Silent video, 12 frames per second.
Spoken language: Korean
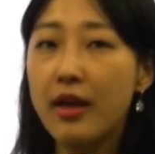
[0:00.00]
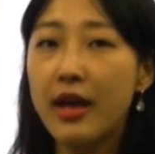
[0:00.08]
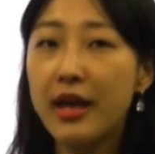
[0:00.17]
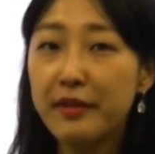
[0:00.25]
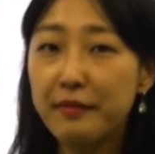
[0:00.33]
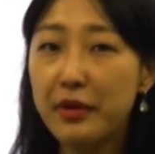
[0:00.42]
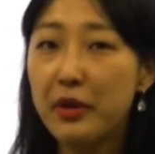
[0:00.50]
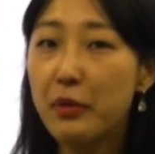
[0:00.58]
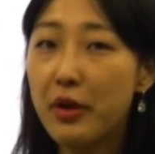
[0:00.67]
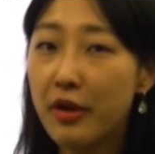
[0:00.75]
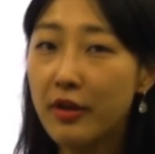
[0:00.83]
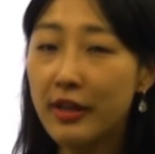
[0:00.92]
Hi
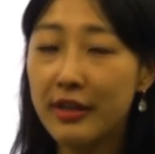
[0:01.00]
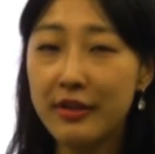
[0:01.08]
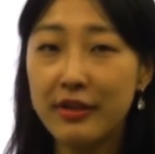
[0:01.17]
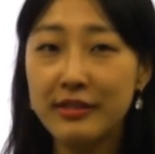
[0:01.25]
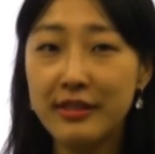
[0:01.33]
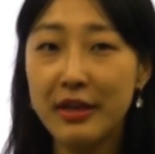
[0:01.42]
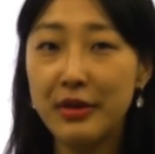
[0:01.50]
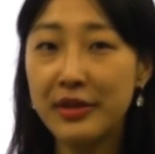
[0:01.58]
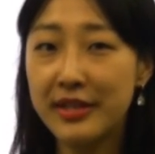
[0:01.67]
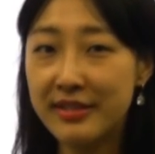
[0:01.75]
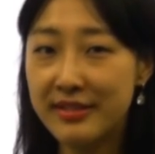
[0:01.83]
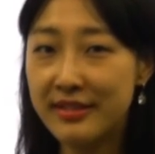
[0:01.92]
everyone. 안녕하세요.
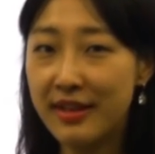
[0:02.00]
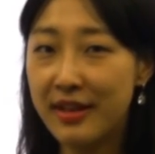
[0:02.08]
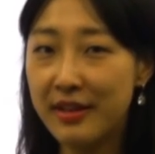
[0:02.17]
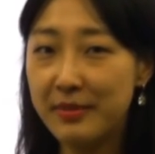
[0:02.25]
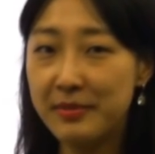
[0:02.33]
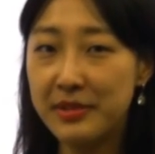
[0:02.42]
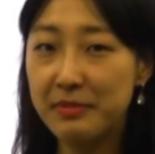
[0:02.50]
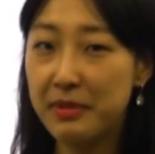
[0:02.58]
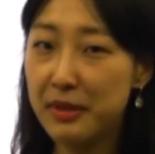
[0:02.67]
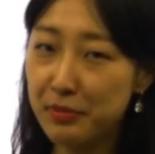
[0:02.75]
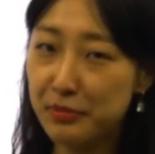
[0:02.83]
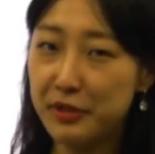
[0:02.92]
Kids Times
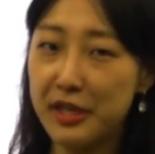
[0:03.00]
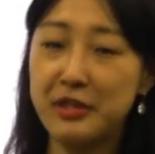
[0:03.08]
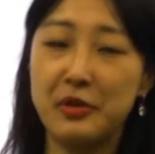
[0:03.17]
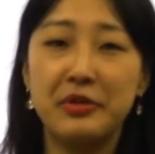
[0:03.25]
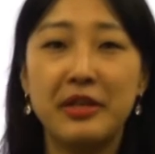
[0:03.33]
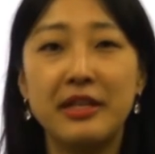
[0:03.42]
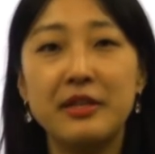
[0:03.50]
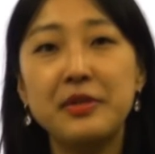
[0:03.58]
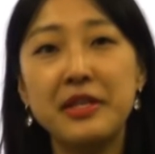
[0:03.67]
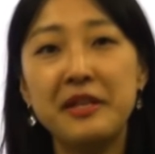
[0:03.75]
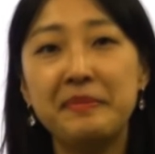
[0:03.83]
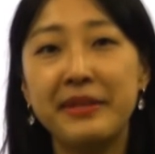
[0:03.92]
People의 전나리
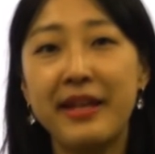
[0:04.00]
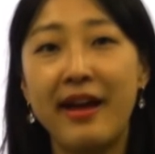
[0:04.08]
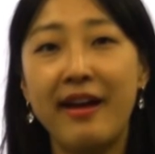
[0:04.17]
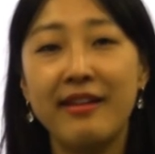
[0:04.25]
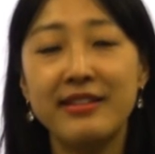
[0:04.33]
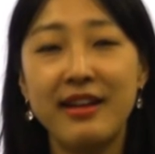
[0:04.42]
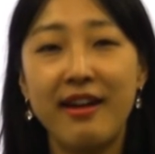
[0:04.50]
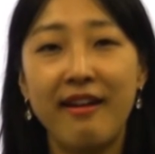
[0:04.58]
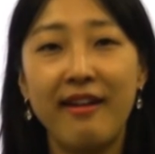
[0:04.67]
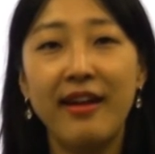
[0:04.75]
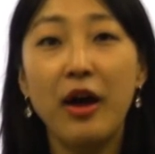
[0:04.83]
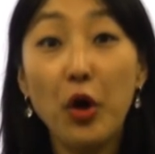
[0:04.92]
선생입니다. 자,
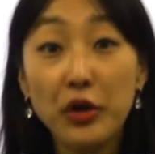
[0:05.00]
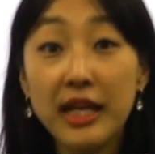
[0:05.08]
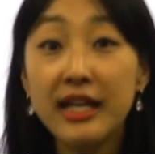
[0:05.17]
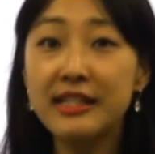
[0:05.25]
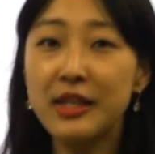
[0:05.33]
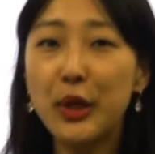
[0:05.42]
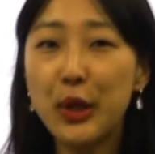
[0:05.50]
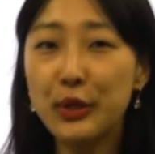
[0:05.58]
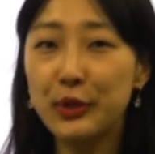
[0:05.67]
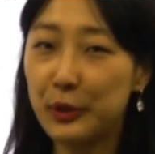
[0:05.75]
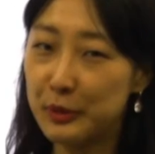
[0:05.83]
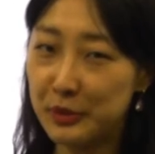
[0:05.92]
헌한설언
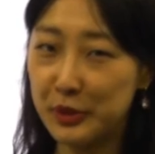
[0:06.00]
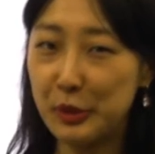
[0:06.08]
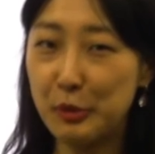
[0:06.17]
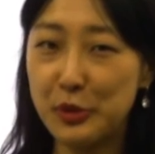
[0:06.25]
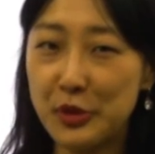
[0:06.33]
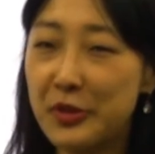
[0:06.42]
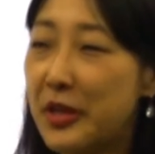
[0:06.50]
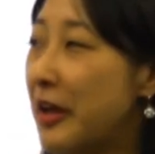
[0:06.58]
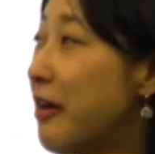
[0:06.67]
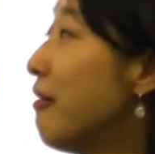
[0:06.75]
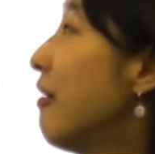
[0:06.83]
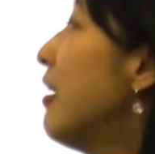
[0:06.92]
여러
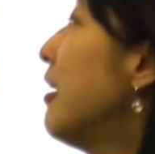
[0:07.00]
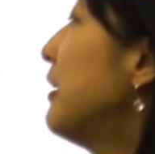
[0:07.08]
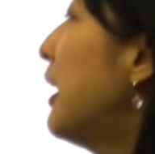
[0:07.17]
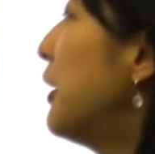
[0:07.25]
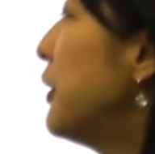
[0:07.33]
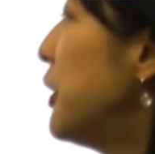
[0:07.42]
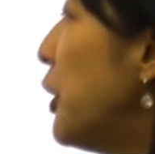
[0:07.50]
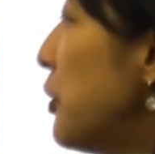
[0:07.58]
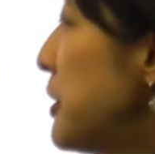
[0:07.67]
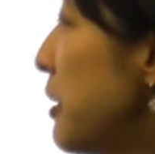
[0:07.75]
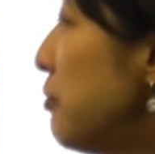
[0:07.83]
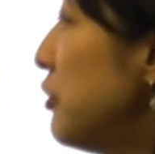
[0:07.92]
들어보셨나요? 당연히
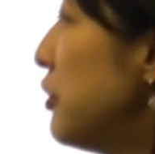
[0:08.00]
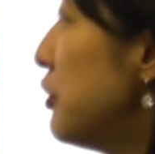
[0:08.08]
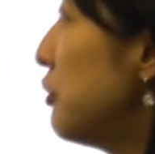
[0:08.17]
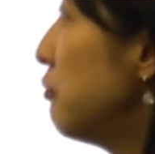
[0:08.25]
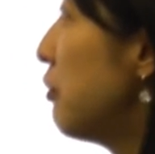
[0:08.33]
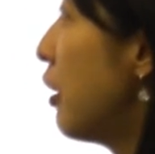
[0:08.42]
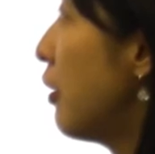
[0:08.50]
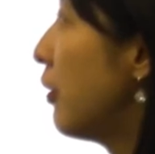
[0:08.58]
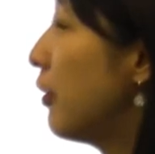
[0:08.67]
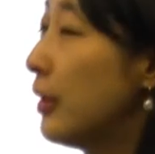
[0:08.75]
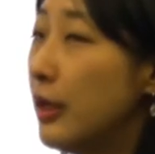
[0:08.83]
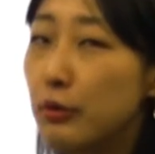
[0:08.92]

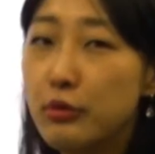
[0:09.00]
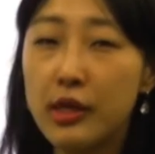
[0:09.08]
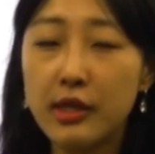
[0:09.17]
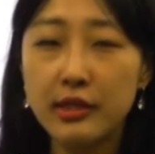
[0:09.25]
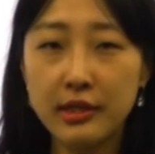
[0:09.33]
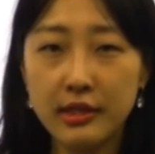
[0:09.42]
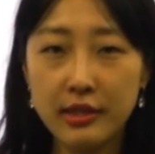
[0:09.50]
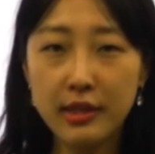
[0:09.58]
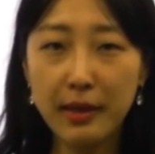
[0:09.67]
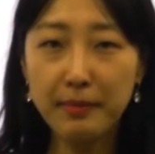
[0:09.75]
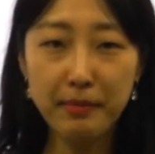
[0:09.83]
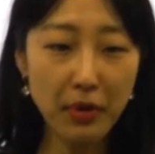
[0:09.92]
여자분이시고요. 우리가
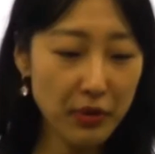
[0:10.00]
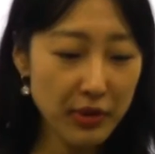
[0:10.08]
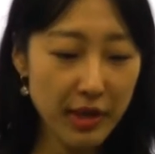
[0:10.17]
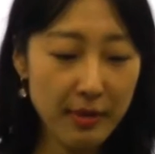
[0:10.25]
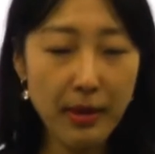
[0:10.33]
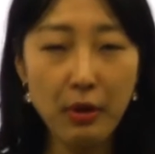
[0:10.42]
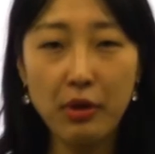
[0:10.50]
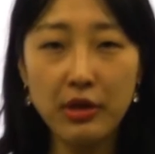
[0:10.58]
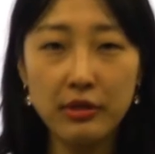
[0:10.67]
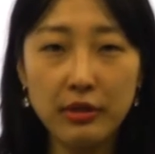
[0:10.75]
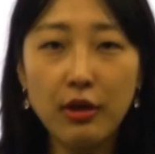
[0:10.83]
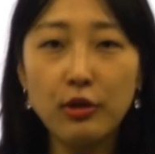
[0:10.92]
지난번에
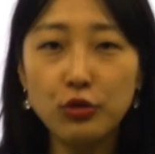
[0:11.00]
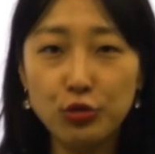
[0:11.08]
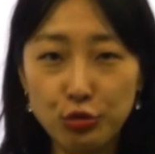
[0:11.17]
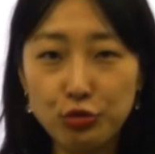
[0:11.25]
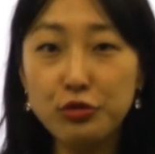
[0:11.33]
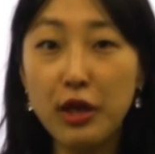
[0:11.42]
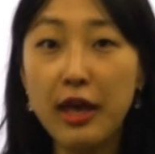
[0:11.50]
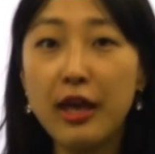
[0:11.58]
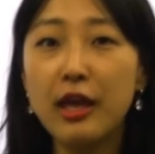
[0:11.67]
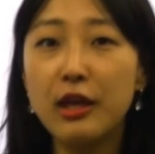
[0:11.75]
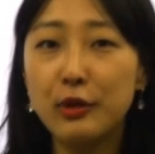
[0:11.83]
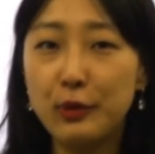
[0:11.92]
배웠던
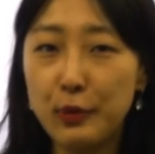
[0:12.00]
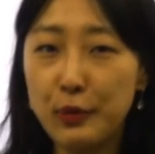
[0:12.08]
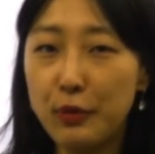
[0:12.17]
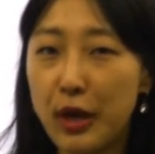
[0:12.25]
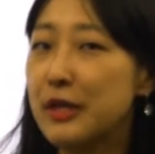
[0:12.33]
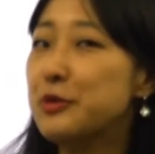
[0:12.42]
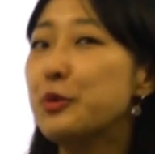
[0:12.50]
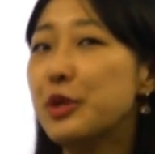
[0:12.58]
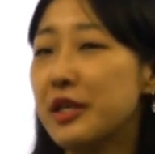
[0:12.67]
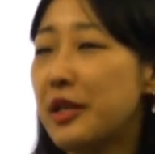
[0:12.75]
누구의 또 가족이